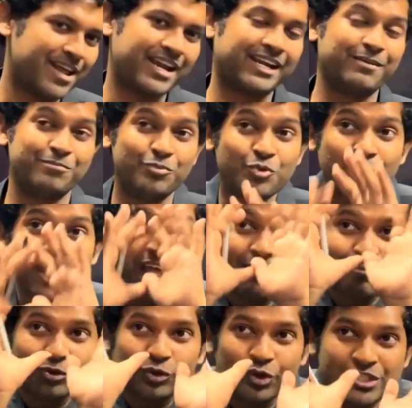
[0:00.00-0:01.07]
যদি আমরা একটা
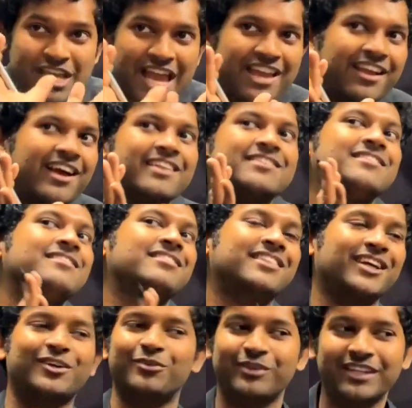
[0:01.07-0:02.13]
মুখের মতো জায়গা
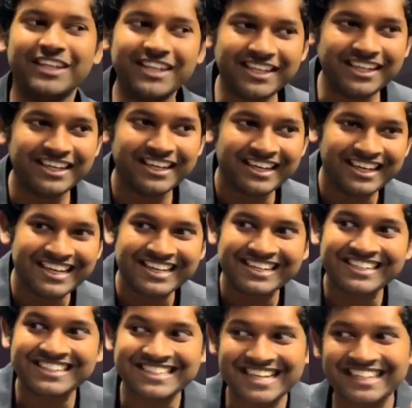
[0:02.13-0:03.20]
চিন্তা করি
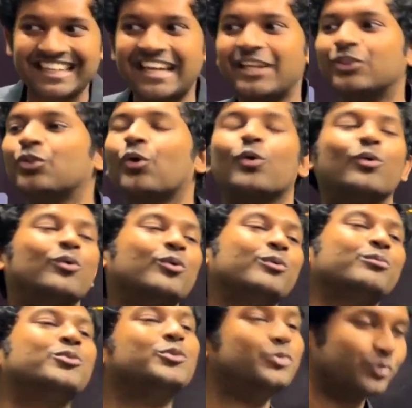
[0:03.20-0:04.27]
সেটাই
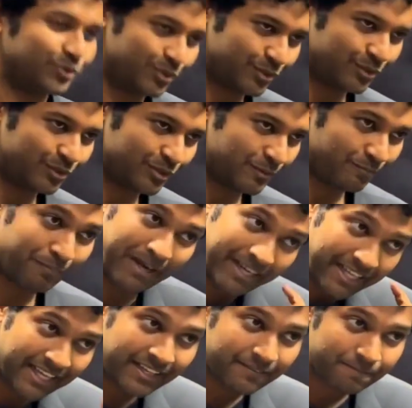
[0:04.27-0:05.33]
তরঙ্গ মুখ
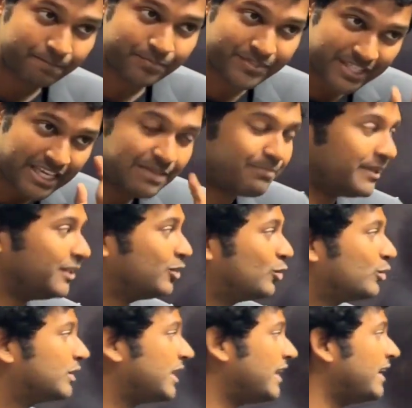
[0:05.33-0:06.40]
মানে যেই
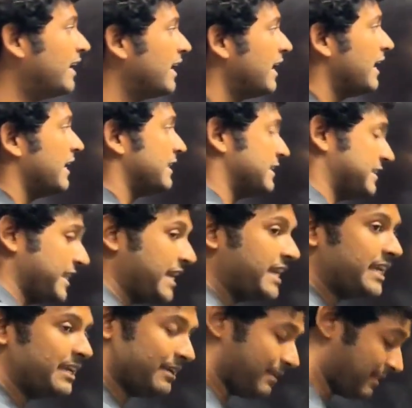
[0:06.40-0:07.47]
বিন্দুতে
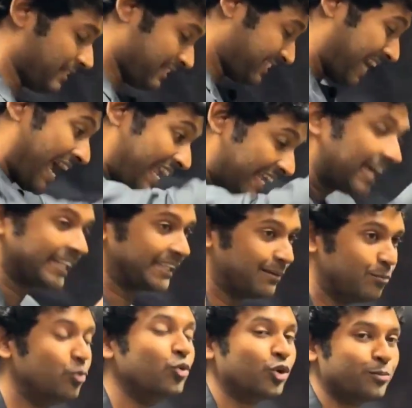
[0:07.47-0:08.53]
যেই
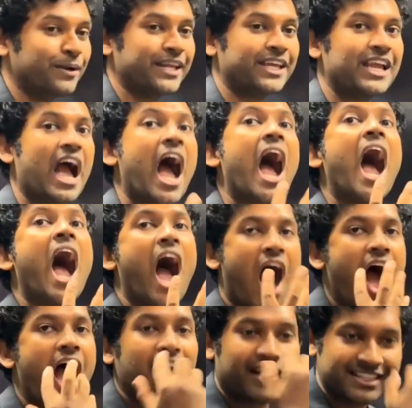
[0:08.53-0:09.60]
জায়গাতে মুখ মানে কি আ
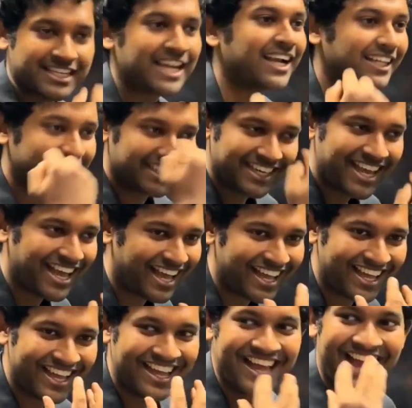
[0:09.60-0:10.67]

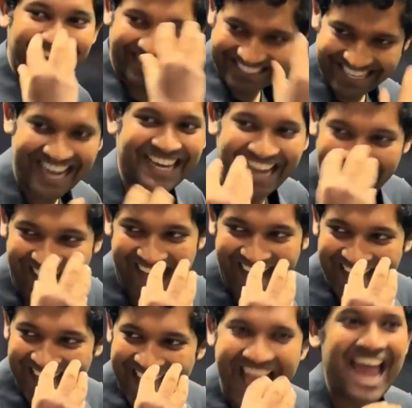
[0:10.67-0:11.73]
জায়গা
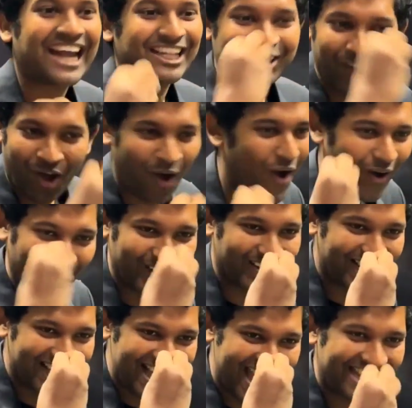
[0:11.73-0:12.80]
একটা
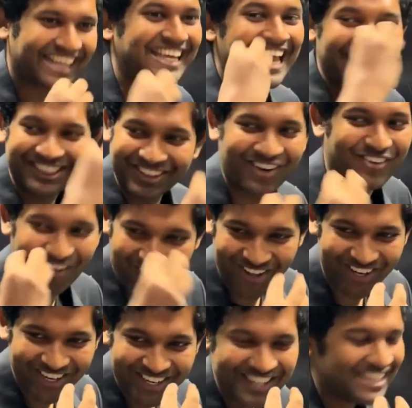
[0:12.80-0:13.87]
তল একটা
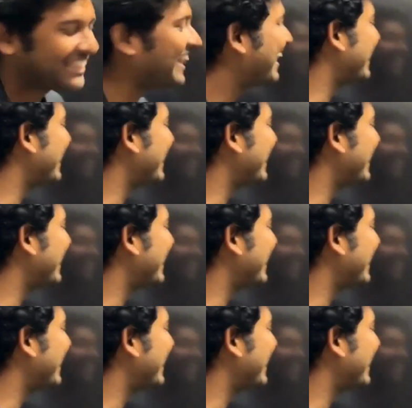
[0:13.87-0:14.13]
ক্ষেত্রফল